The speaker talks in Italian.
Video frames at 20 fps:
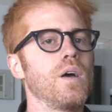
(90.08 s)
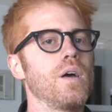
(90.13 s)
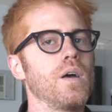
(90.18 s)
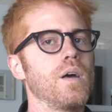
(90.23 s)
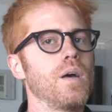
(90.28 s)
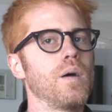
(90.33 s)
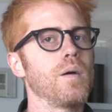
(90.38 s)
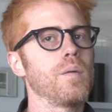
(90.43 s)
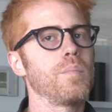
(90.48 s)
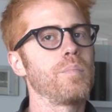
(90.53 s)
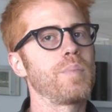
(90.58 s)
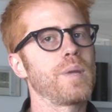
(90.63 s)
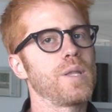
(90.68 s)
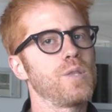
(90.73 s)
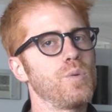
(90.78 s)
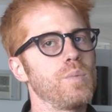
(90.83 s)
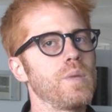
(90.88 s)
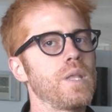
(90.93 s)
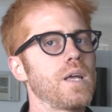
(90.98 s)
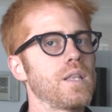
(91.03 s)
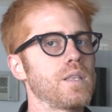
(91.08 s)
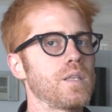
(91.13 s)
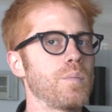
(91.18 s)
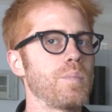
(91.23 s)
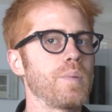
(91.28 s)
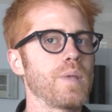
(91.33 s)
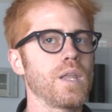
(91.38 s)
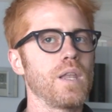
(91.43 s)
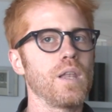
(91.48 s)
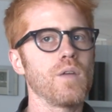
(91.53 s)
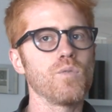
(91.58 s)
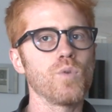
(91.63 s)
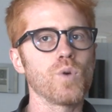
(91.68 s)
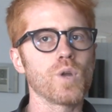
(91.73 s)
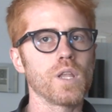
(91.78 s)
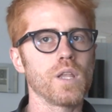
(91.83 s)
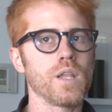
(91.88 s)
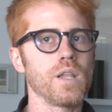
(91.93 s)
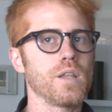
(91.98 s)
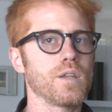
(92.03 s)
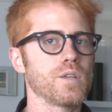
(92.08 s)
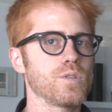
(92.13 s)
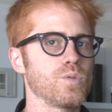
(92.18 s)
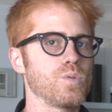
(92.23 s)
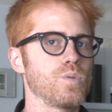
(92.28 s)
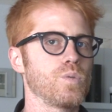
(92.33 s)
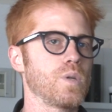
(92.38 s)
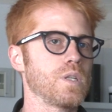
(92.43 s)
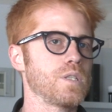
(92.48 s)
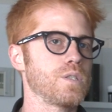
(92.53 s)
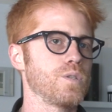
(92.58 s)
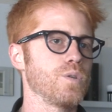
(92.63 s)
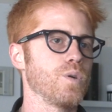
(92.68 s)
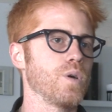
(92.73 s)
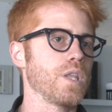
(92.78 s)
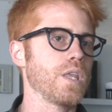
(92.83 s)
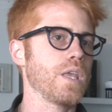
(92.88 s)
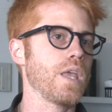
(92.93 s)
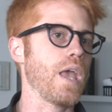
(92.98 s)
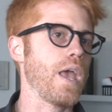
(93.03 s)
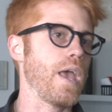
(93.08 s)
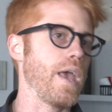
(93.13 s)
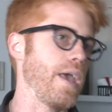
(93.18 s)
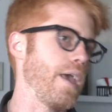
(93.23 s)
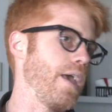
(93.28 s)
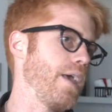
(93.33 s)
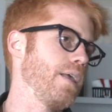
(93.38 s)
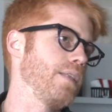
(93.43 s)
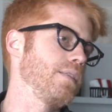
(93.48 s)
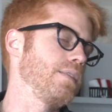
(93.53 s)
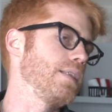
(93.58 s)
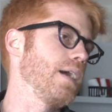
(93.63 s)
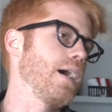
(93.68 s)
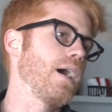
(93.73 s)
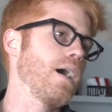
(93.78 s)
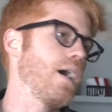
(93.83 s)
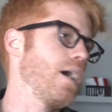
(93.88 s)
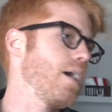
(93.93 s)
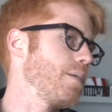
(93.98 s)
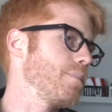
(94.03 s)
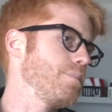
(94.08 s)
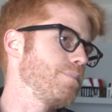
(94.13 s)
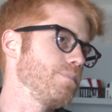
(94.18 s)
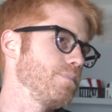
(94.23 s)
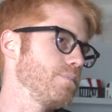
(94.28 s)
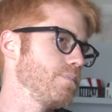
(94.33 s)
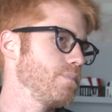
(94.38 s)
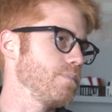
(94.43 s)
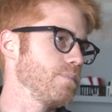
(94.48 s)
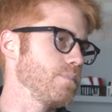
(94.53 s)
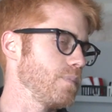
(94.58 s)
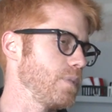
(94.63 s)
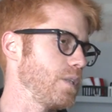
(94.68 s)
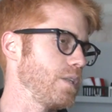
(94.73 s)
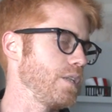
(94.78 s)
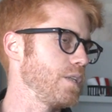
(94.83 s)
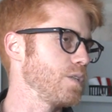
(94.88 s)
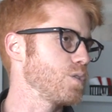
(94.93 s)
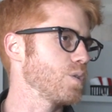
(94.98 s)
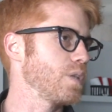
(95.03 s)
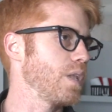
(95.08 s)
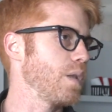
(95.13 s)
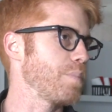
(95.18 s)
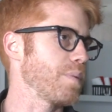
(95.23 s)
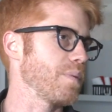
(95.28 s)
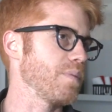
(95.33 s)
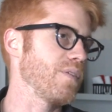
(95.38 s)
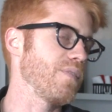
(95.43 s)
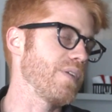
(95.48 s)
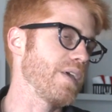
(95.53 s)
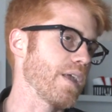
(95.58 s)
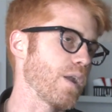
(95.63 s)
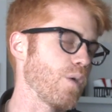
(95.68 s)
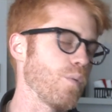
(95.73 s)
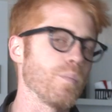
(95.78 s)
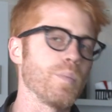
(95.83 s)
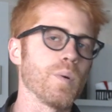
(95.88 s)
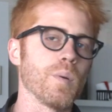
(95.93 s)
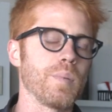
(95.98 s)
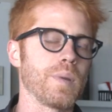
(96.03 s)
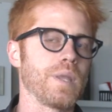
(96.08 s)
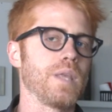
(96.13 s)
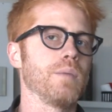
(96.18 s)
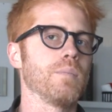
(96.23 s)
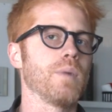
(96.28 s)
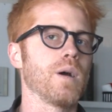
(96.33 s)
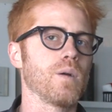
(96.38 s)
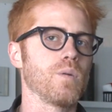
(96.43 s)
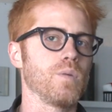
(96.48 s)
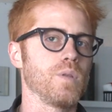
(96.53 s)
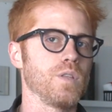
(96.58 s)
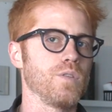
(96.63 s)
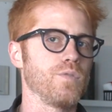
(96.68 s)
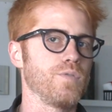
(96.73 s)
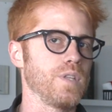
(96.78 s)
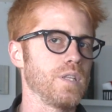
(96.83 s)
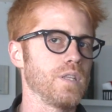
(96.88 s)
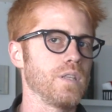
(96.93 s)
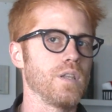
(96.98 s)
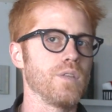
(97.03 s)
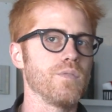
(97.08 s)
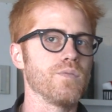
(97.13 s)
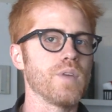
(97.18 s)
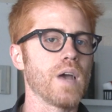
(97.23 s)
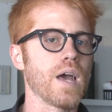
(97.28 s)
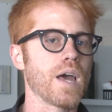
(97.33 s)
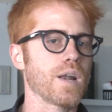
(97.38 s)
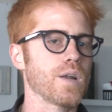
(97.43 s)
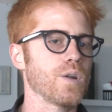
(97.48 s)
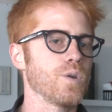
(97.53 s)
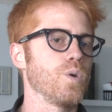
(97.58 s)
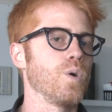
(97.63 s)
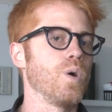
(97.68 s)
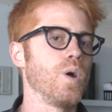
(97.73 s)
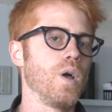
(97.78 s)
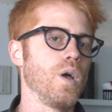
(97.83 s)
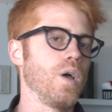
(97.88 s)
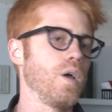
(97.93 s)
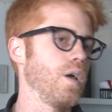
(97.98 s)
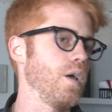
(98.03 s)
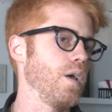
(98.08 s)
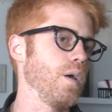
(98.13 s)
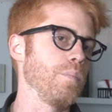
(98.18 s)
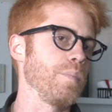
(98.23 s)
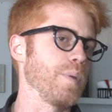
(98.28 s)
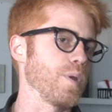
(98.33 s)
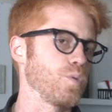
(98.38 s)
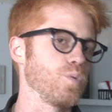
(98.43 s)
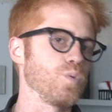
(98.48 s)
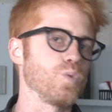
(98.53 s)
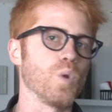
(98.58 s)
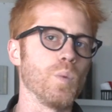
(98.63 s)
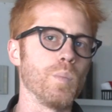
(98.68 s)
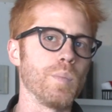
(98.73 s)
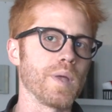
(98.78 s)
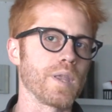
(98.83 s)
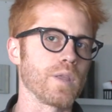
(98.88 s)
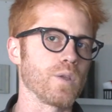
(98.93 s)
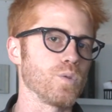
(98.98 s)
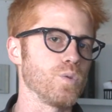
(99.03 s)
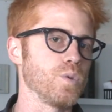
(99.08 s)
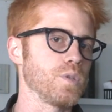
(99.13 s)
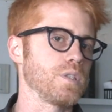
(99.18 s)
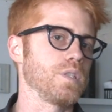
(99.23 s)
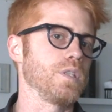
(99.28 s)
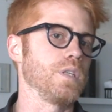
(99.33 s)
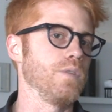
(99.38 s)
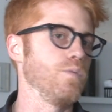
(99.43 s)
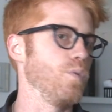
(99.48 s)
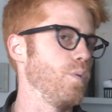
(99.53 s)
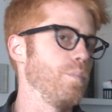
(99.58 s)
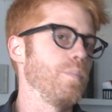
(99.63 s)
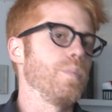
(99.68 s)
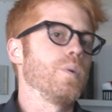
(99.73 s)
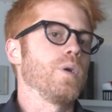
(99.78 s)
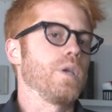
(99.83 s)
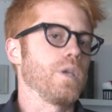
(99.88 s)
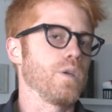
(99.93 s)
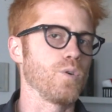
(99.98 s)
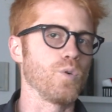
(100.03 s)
eh, predominante per i lavori nelle ristrutturazioni è dall'inizio mm, della primavera, un po' prima, quindi fine dell'inverno, eh, per tutto il periodo estivo, poi